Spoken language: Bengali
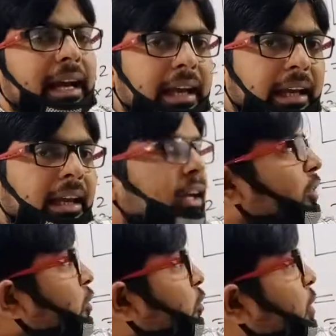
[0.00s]
থাকে
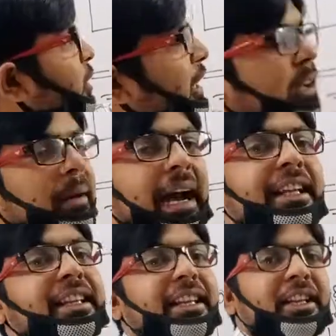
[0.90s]
তখন তুমি তো তাকে ভাগ
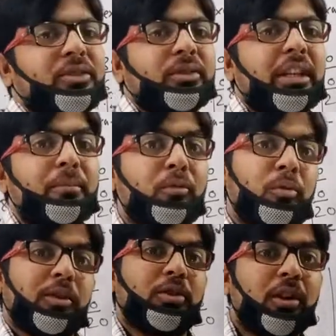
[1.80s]
দিয়ে নিয়েছো তাহলে
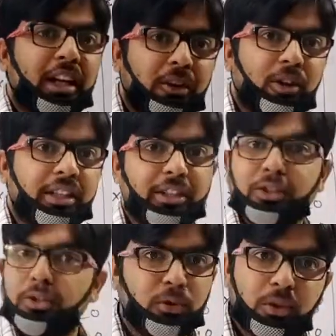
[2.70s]
পূর্বের সংখ্যাটা ঘুরে তার
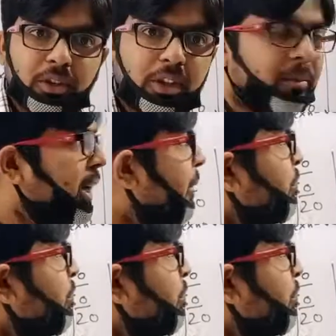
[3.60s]
জন্য গুণ করতে হবে